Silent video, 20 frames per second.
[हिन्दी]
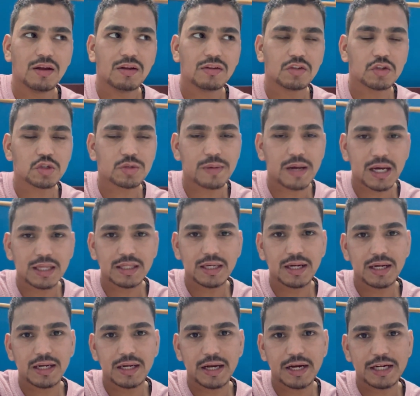तो उसमें आधा
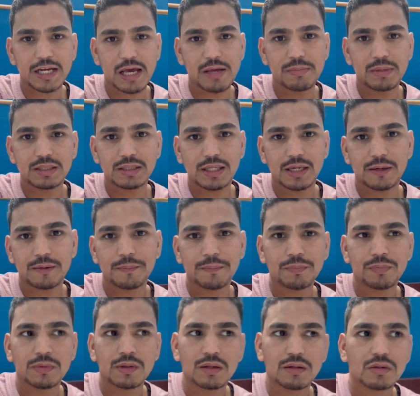घंटा का टाइमिंग था
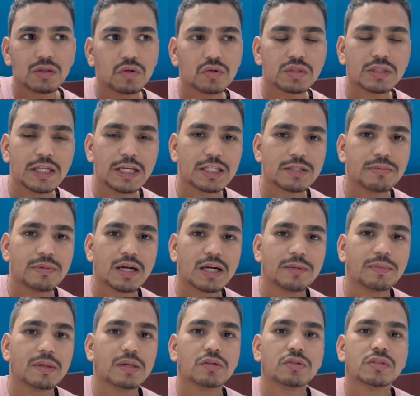तो उस तीस
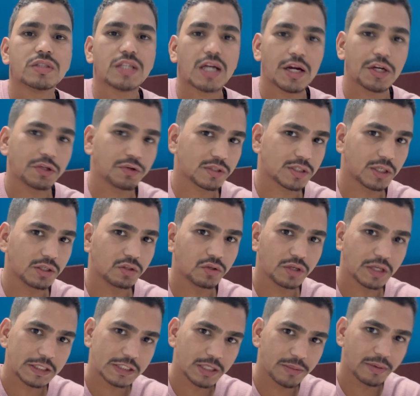मिनट में उस साठ क्वेश्चन को
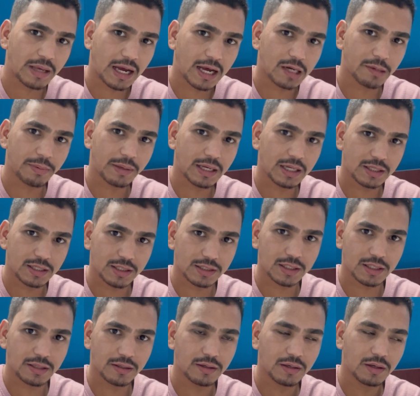किसी भी हाल पर करना
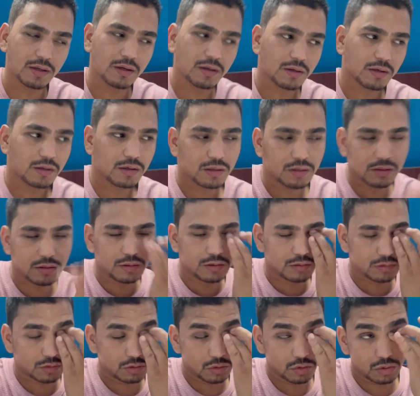था
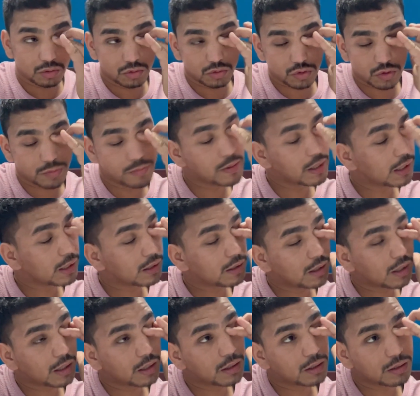तो उसमें
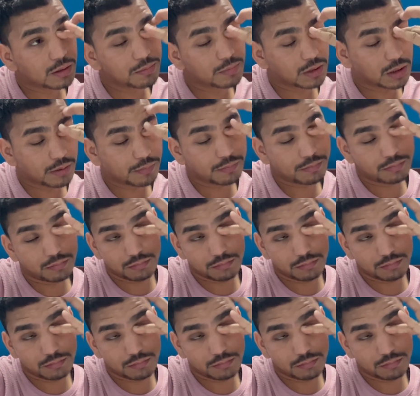अगर मतलब